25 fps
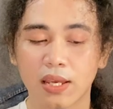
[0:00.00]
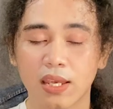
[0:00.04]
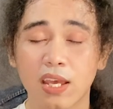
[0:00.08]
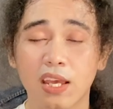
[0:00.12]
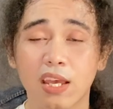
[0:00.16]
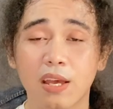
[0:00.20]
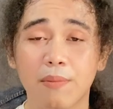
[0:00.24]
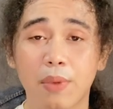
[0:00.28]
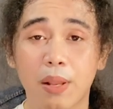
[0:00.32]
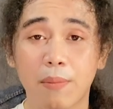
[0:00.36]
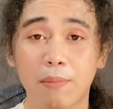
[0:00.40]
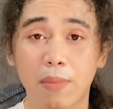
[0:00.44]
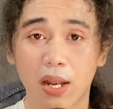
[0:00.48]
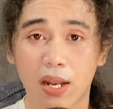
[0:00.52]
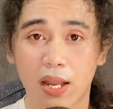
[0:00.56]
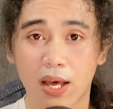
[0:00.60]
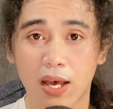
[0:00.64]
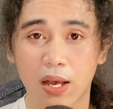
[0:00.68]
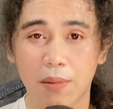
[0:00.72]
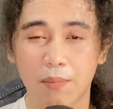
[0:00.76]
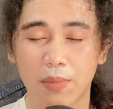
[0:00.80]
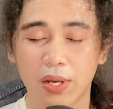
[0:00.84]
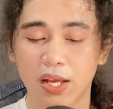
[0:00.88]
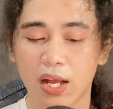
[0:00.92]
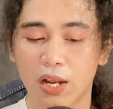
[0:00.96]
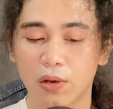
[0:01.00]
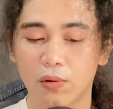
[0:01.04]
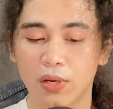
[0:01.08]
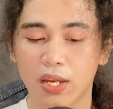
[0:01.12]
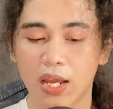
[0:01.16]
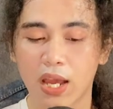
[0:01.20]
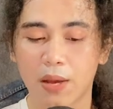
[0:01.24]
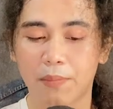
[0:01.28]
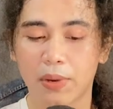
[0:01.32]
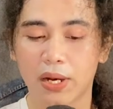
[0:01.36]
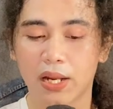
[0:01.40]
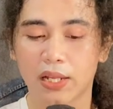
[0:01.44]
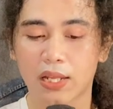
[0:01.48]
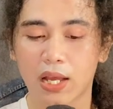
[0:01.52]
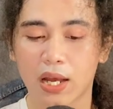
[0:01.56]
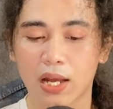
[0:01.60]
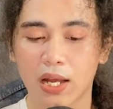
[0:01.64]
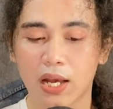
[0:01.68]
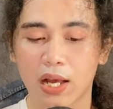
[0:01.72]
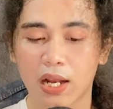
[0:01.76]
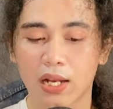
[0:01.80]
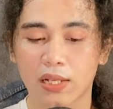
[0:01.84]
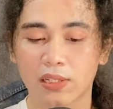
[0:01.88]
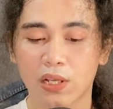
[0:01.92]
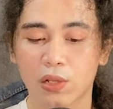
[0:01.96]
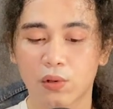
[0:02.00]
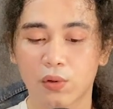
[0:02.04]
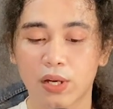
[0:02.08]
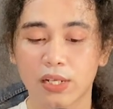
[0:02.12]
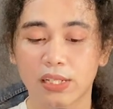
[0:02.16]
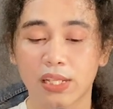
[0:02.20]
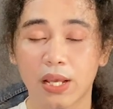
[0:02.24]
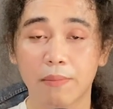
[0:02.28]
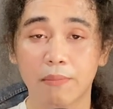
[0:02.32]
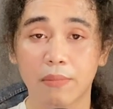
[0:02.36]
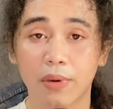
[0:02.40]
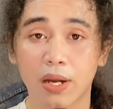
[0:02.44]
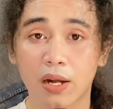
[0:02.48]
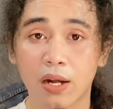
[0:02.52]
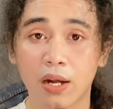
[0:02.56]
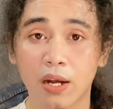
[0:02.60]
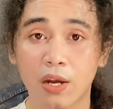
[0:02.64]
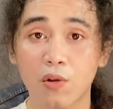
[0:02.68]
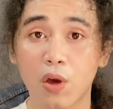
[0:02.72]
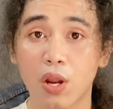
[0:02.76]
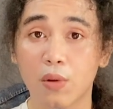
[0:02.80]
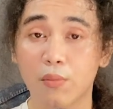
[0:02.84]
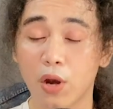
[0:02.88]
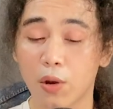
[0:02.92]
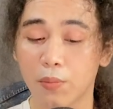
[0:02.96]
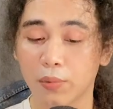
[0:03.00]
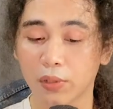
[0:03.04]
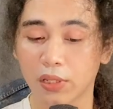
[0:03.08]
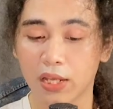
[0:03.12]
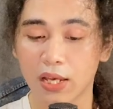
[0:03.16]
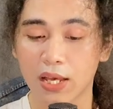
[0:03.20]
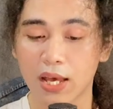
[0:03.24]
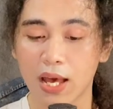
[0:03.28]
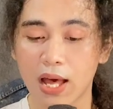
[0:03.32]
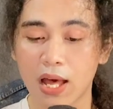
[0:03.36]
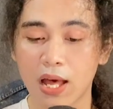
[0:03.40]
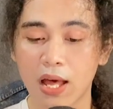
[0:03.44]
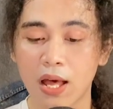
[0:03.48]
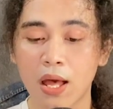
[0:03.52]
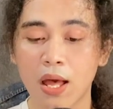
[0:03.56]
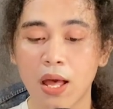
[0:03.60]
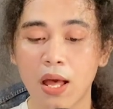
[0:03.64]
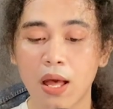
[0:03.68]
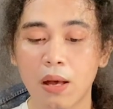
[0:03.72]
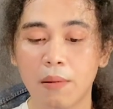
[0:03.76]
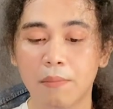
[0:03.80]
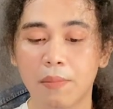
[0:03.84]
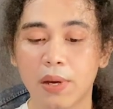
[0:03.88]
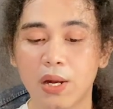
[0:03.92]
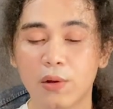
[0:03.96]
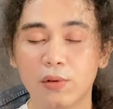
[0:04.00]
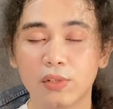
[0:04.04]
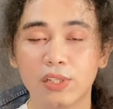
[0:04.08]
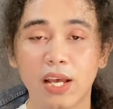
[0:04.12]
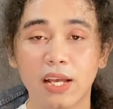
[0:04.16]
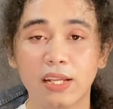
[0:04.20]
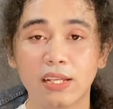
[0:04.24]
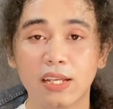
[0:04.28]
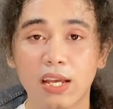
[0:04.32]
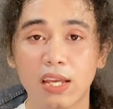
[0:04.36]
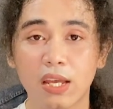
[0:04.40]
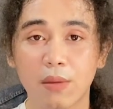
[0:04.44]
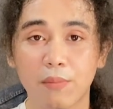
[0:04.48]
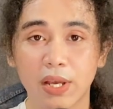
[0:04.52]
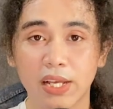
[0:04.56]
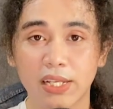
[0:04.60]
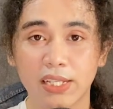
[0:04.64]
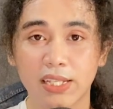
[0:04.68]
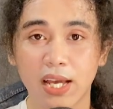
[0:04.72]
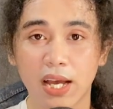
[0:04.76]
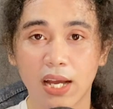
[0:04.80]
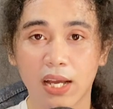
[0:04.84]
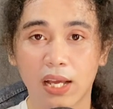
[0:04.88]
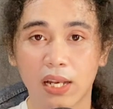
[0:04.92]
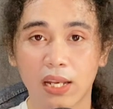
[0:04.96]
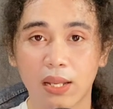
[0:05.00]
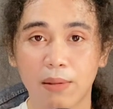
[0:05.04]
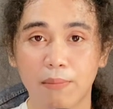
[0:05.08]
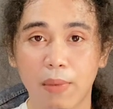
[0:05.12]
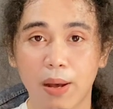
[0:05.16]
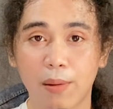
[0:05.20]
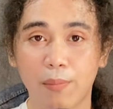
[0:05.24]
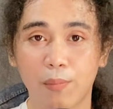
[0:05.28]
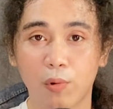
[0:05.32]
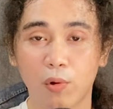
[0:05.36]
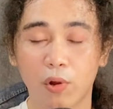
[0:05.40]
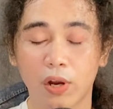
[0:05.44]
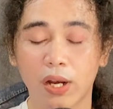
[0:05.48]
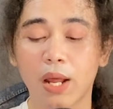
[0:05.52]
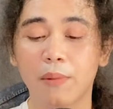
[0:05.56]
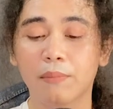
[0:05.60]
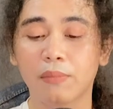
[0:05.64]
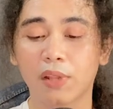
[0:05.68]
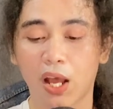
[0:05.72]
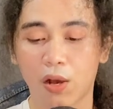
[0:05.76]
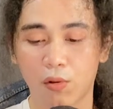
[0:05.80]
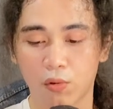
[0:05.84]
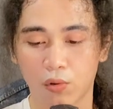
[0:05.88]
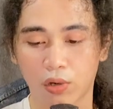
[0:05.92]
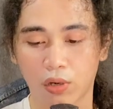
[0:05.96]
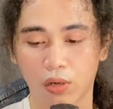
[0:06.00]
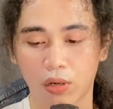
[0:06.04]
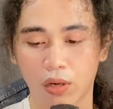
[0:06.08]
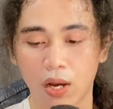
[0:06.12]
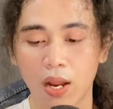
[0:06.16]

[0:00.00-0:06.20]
Kiki Patmala meninggal dunia pada tanggal 1 Desember 2023 pada usianya yang menginjak 56 tahun,